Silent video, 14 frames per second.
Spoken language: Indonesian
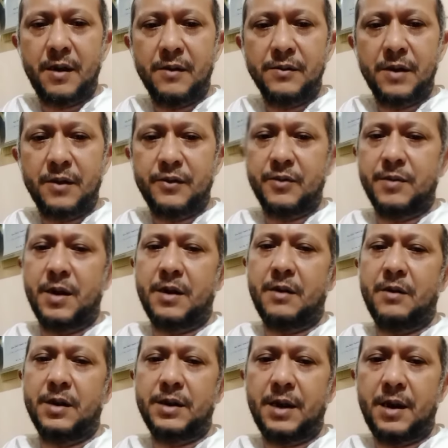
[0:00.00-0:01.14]
Nah,
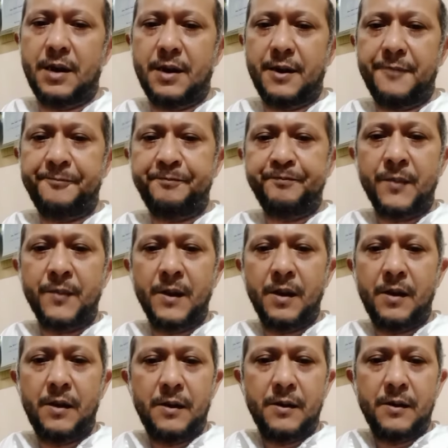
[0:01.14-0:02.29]
contoh
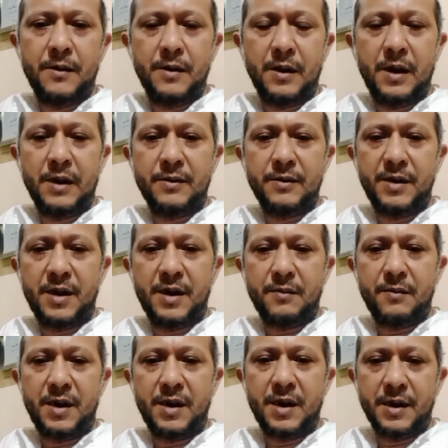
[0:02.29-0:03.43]
daripada
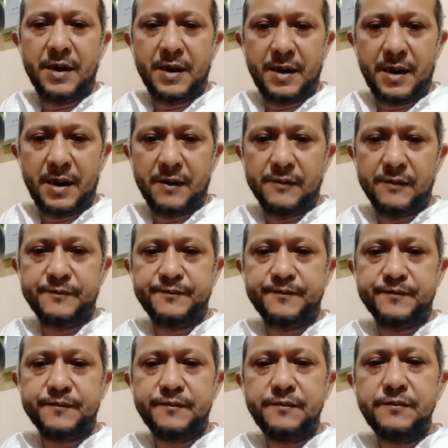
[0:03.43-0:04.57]
ilmu yakin
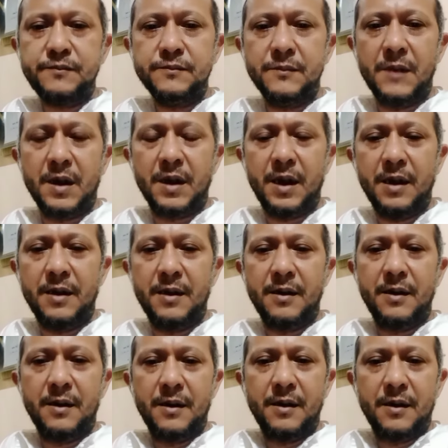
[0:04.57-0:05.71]
adalah seperti ini
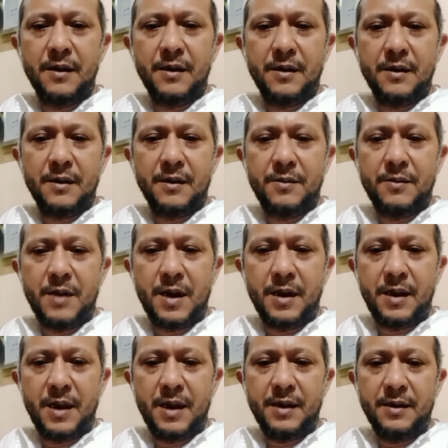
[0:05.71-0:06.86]
misalnya ya.
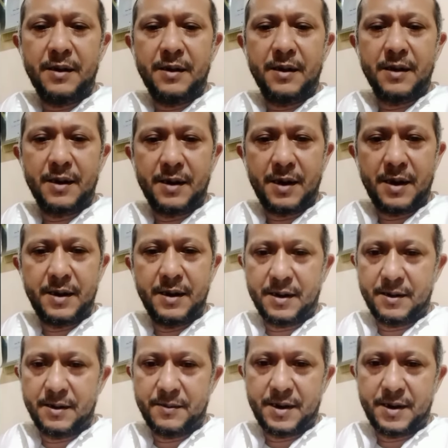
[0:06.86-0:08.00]
Kita
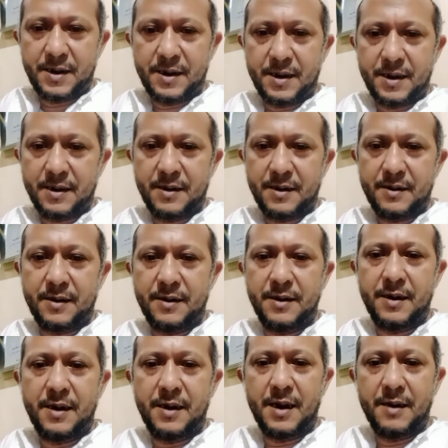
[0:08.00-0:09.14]
tidak lagi
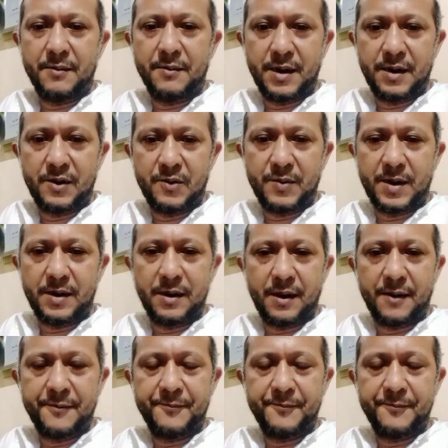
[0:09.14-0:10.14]
mengandalkan sebab akibat